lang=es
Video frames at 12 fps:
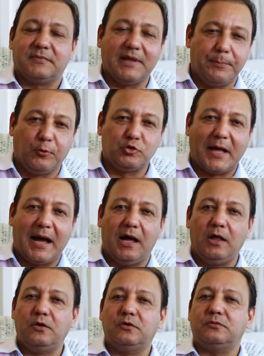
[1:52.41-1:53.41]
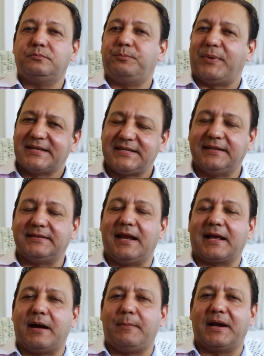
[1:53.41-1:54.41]
diputado, presidente de
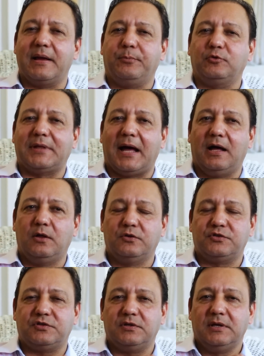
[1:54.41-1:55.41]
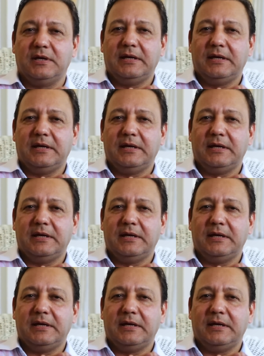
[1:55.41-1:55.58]
la Cámara de Diputados,